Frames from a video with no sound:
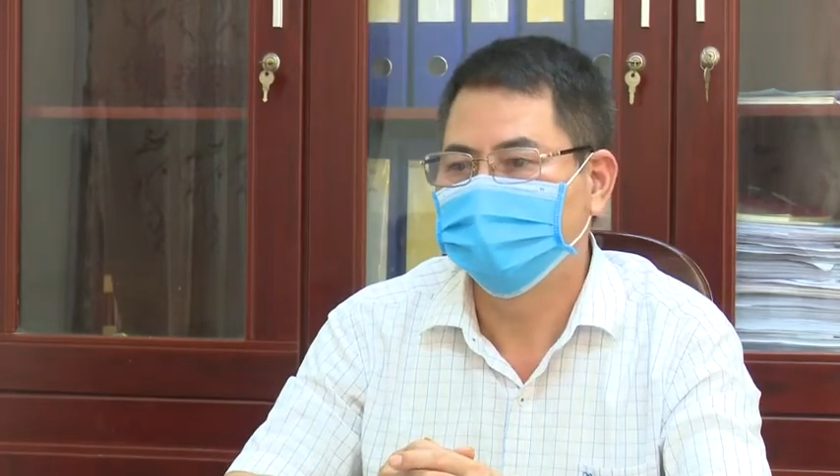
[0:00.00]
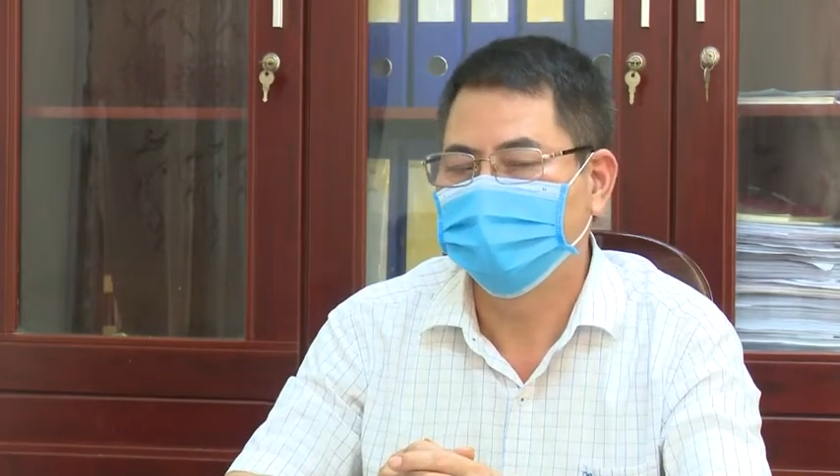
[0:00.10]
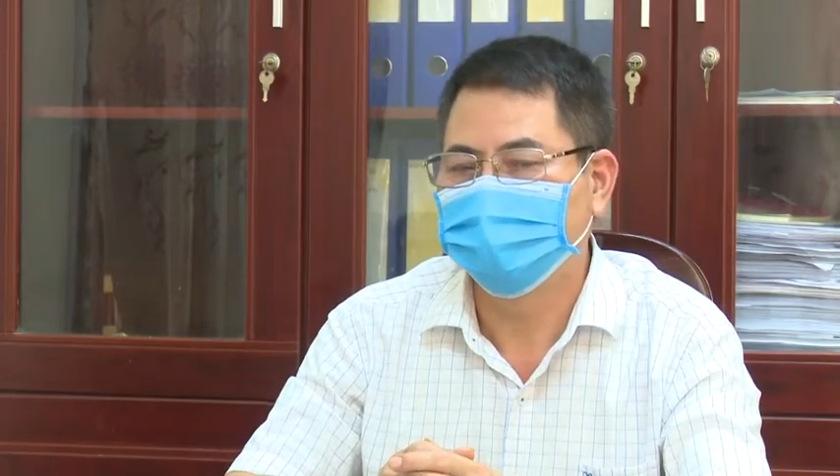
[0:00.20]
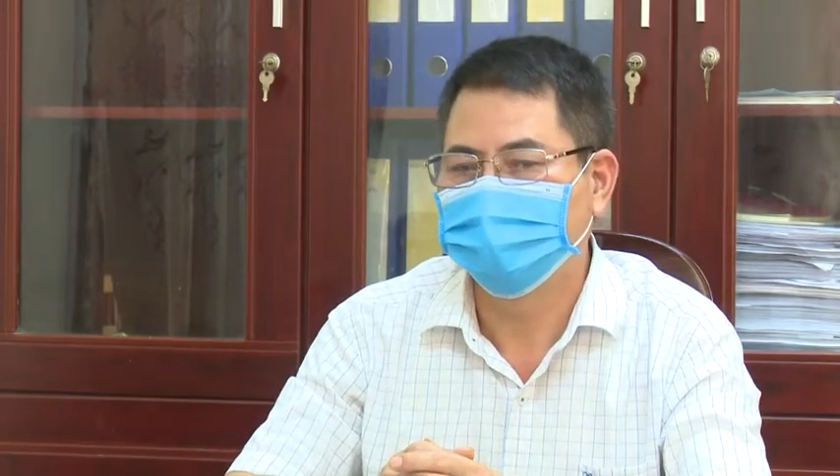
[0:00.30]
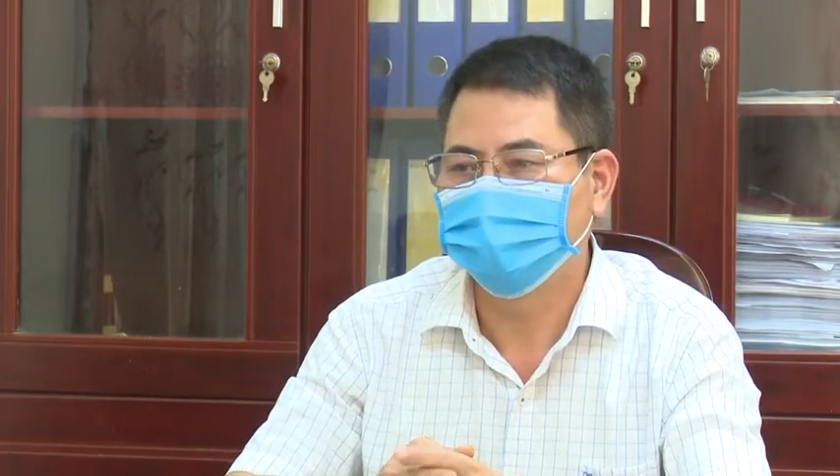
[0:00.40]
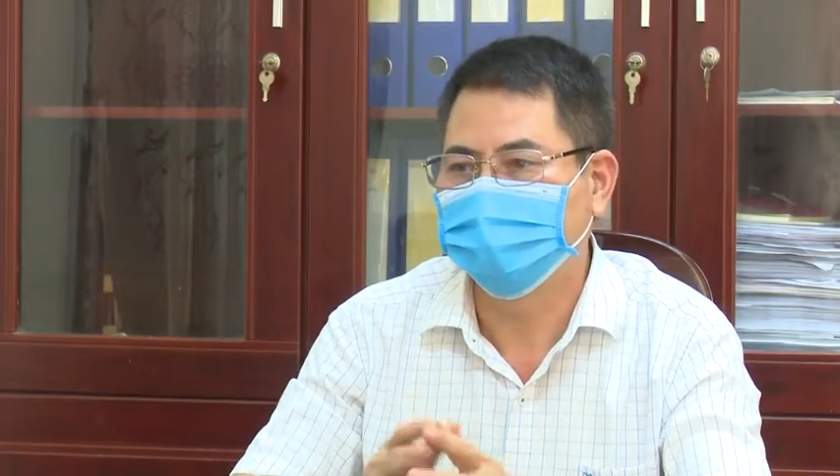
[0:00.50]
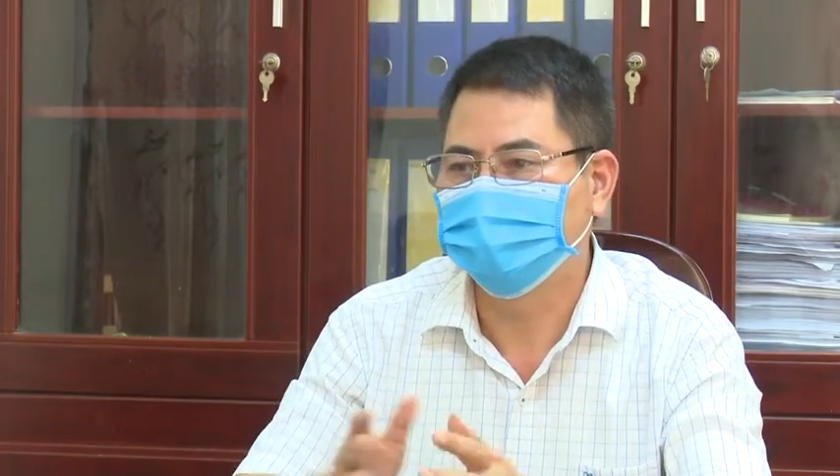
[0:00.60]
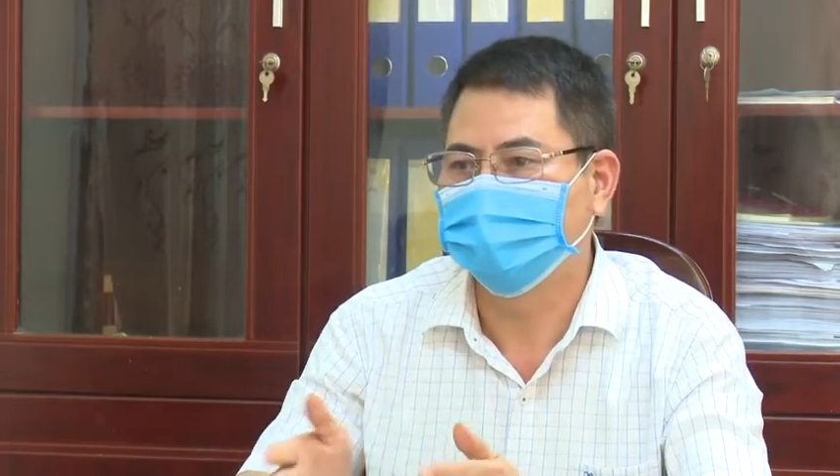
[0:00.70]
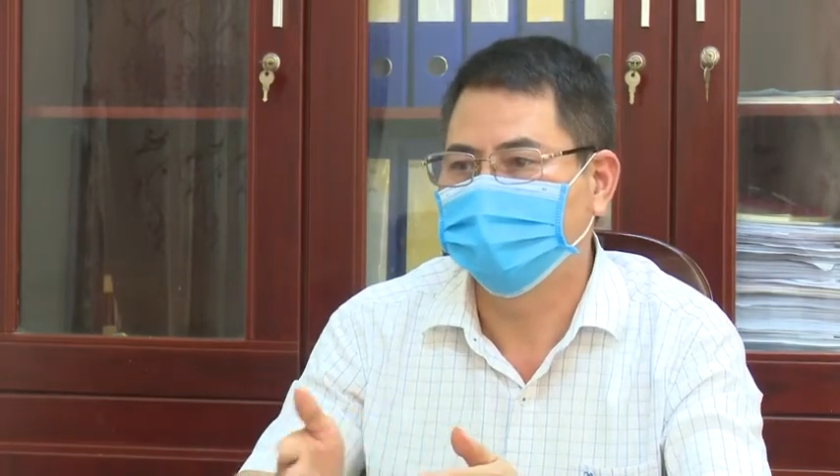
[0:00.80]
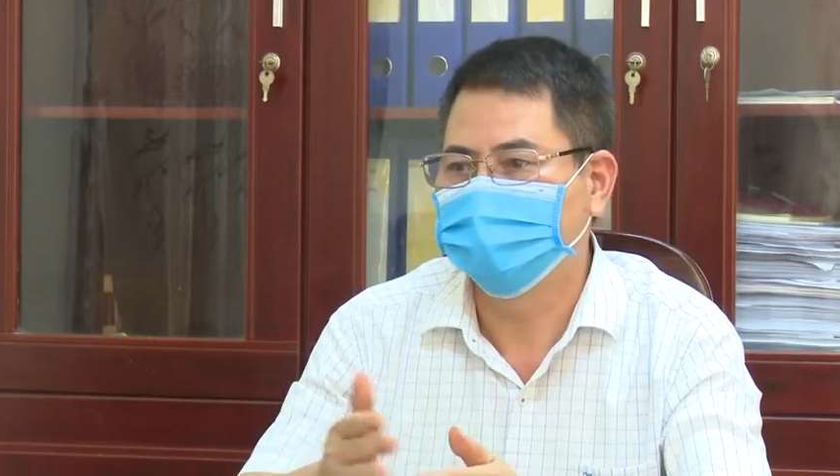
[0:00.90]
thì sẽ
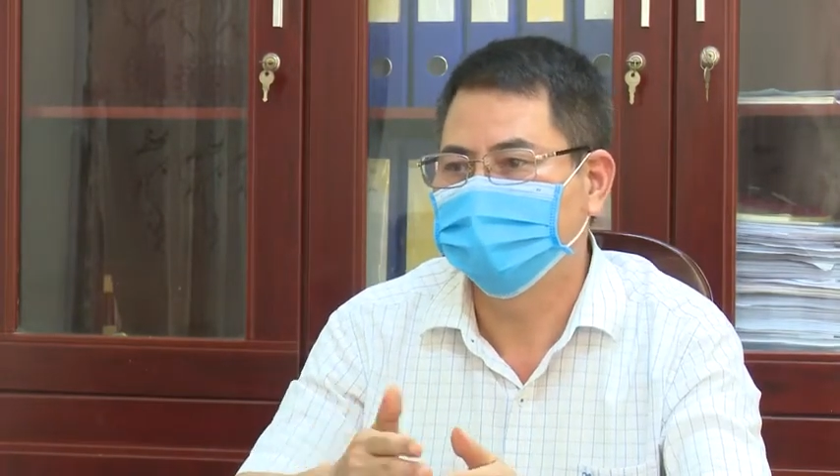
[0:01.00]
được hỗ